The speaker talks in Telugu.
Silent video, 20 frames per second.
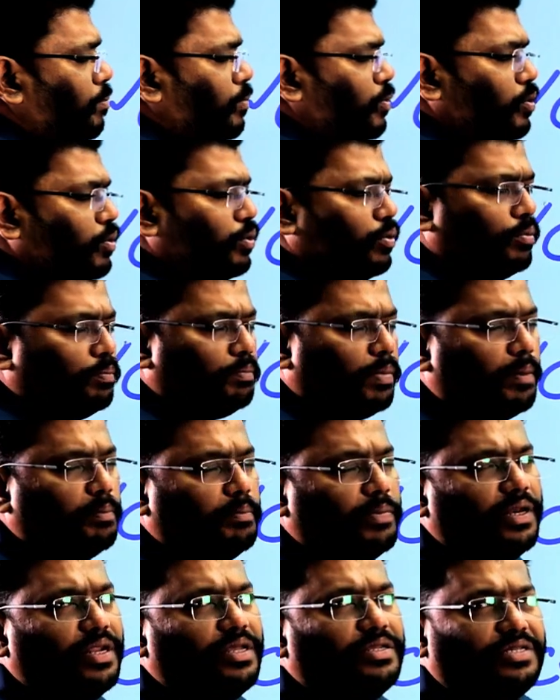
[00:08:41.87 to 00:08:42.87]
భూ
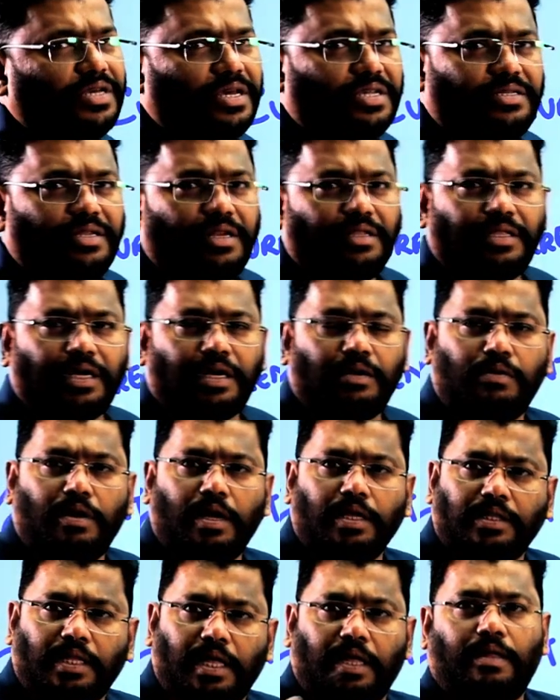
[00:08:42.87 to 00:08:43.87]
పంపిణీ చేసిన
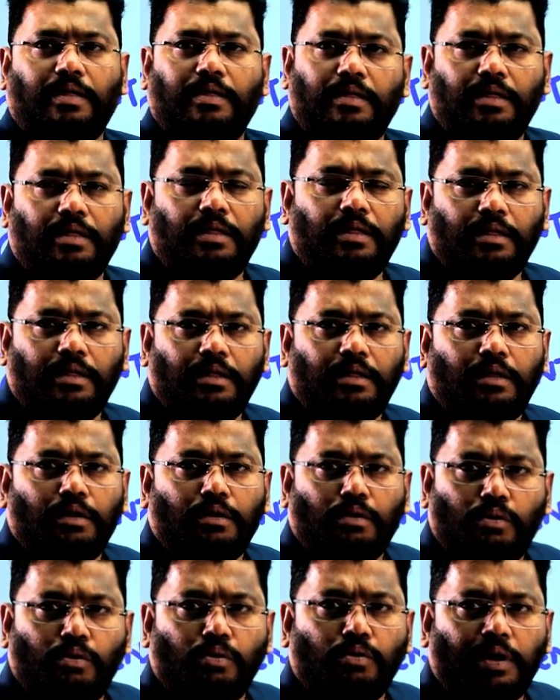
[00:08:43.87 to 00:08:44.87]
తర్వాత
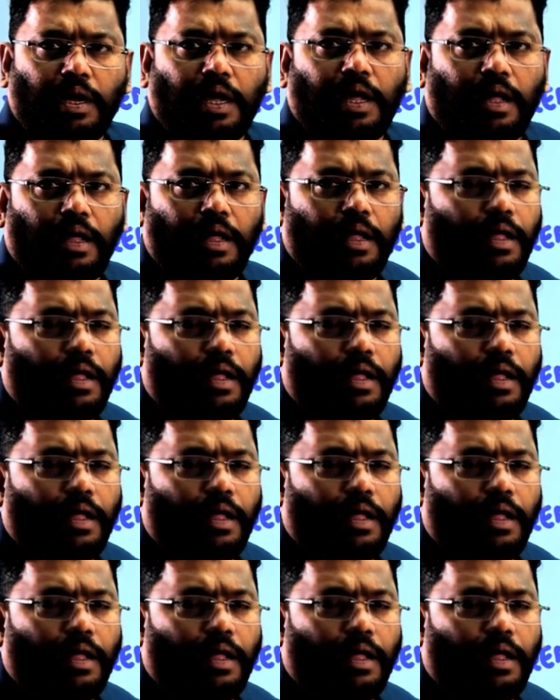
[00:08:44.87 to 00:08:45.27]
కూడా